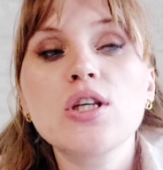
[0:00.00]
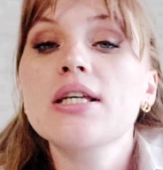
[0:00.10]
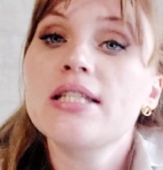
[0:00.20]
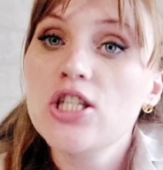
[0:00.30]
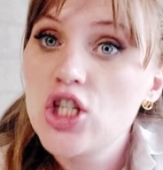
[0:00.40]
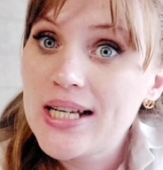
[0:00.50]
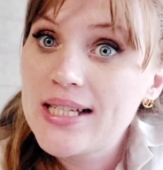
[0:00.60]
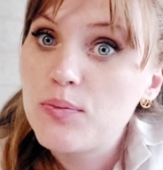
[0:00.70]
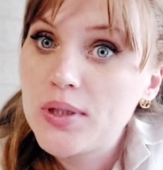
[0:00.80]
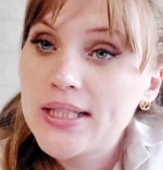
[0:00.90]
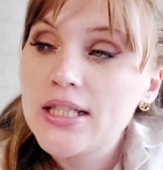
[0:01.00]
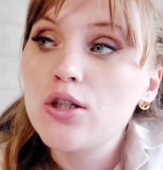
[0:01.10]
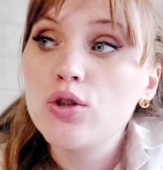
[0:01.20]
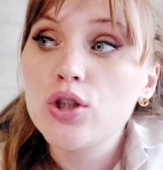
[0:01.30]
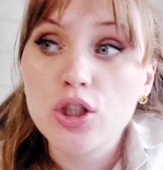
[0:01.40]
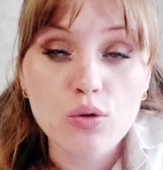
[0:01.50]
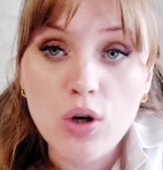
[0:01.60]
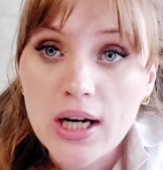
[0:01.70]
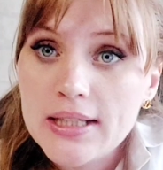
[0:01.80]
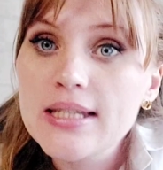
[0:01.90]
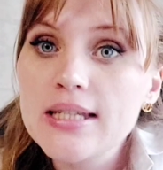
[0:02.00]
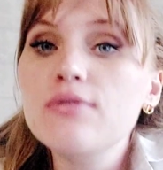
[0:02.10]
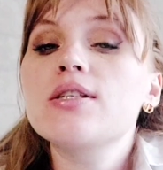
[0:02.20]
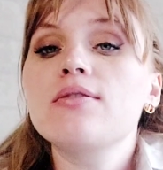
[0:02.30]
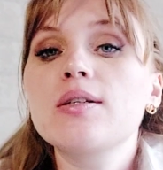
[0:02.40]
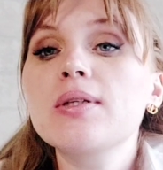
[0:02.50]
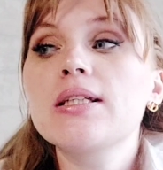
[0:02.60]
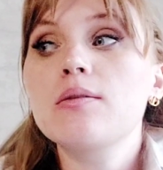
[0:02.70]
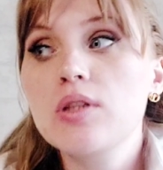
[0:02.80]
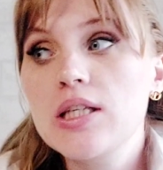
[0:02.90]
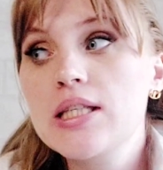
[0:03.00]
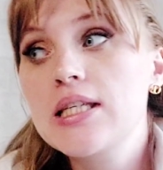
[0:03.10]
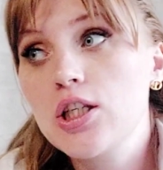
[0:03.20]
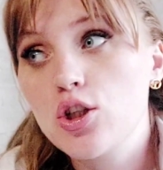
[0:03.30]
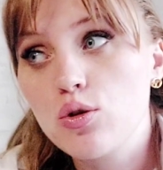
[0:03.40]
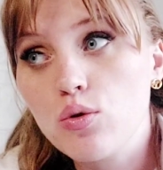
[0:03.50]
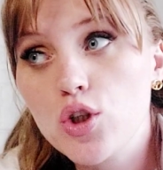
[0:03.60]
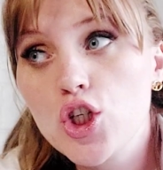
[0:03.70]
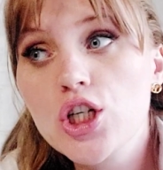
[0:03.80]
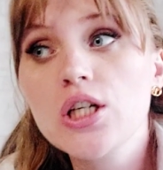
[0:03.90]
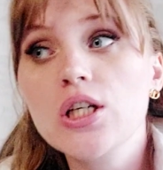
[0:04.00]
есть сейчас определенные нюансы в современной медицине тоже,